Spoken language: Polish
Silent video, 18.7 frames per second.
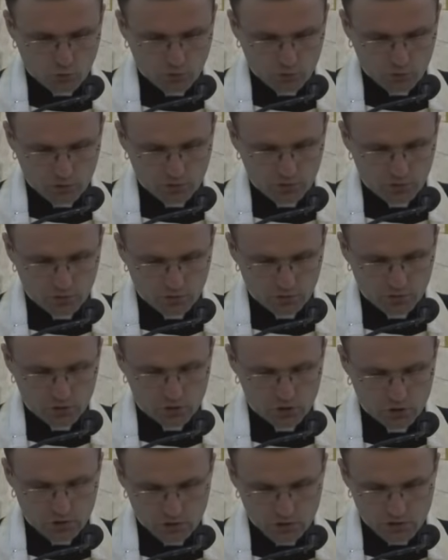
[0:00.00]
które do tego
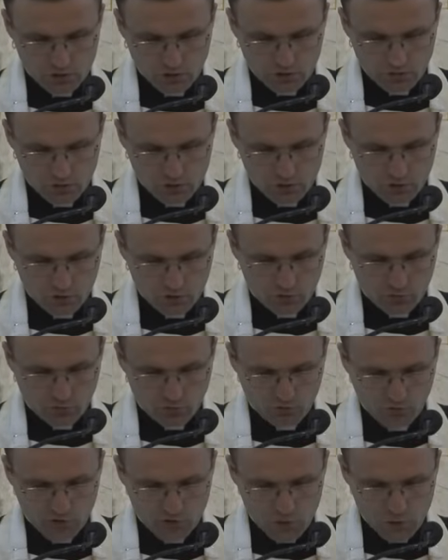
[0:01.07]
szczęścia wiecznego
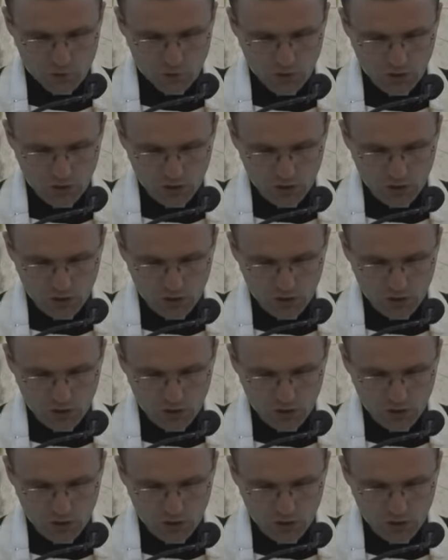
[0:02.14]
prowadzą.